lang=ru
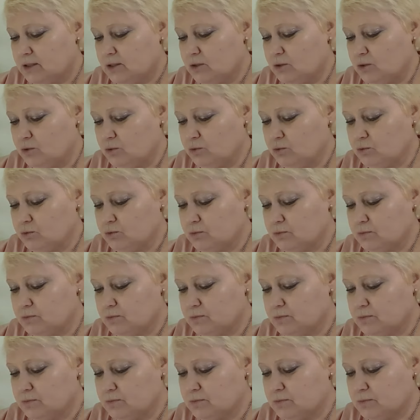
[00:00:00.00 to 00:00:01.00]
То,
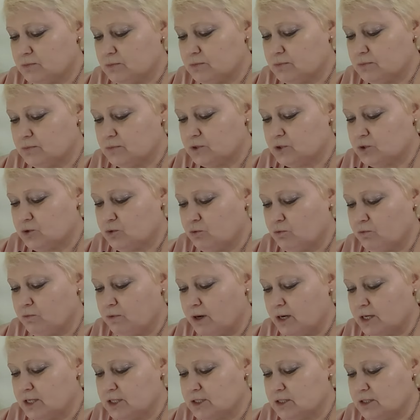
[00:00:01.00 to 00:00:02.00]
что
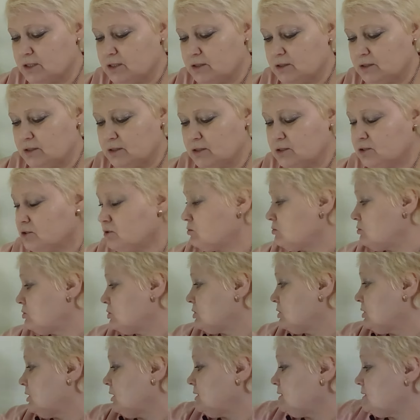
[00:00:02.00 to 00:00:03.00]
важно, не
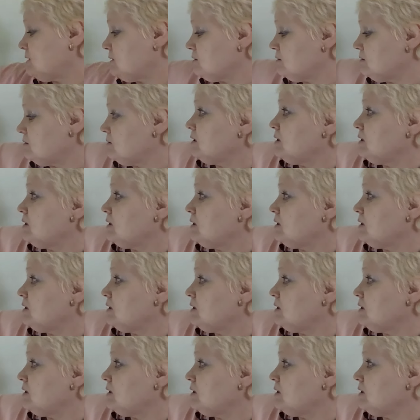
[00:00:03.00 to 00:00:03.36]
разрушайте.